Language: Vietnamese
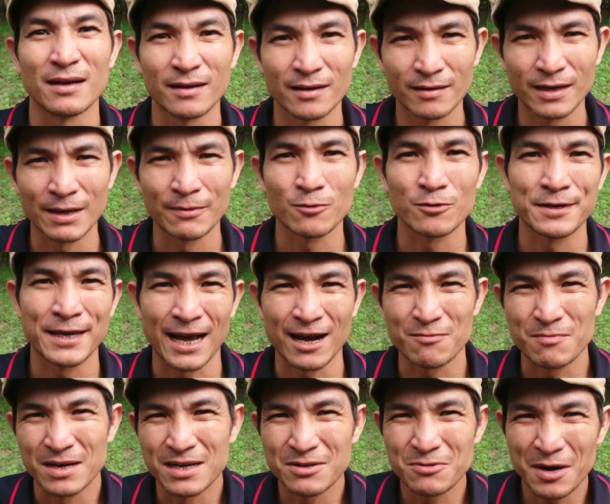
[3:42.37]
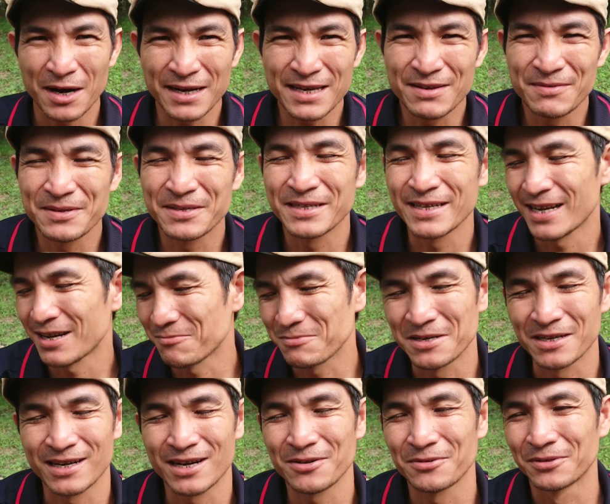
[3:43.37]
mà đừng có đem con dao bự quá nhiều người hay
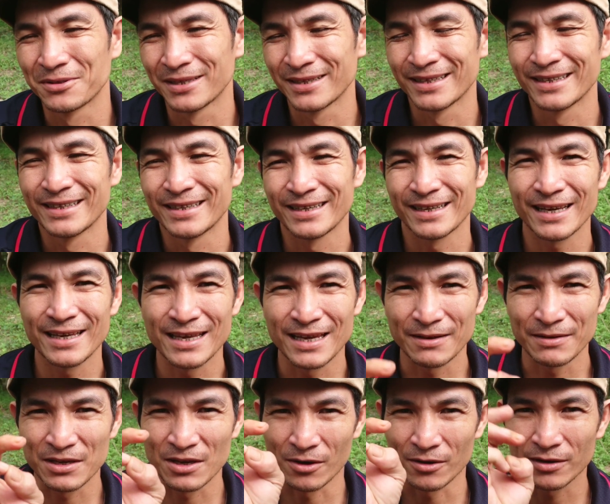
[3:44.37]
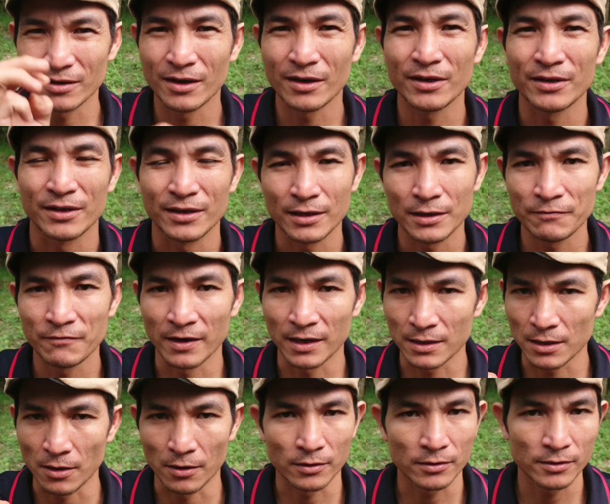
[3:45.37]
không được đâu cái gì nhọn thôi cái
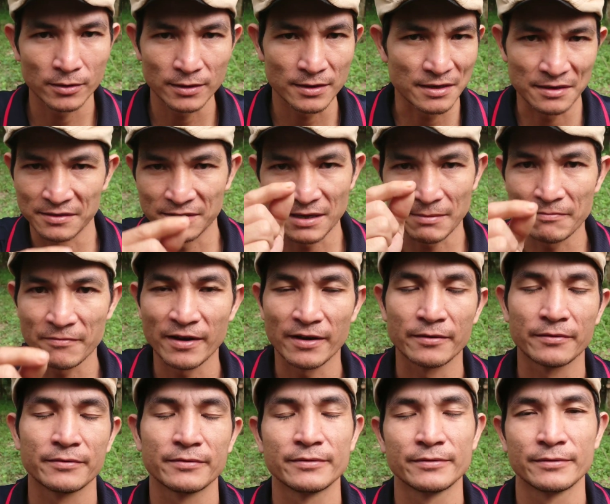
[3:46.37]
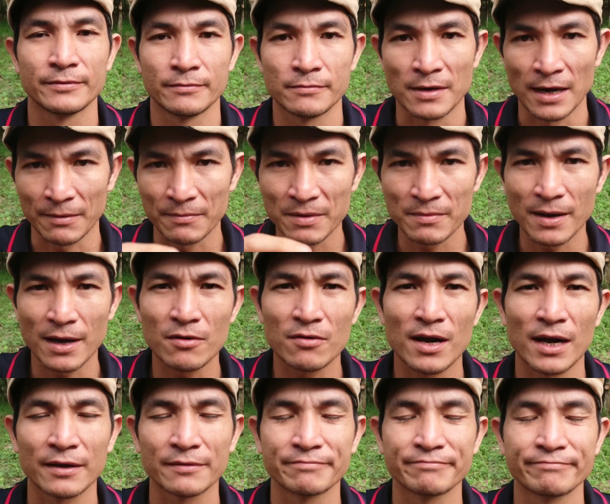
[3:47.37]
vật nhọn thôi xâm vào nặng miếng
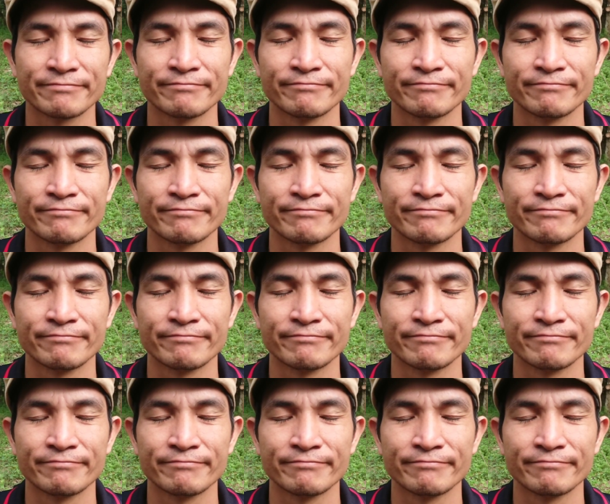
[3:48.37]
máu ra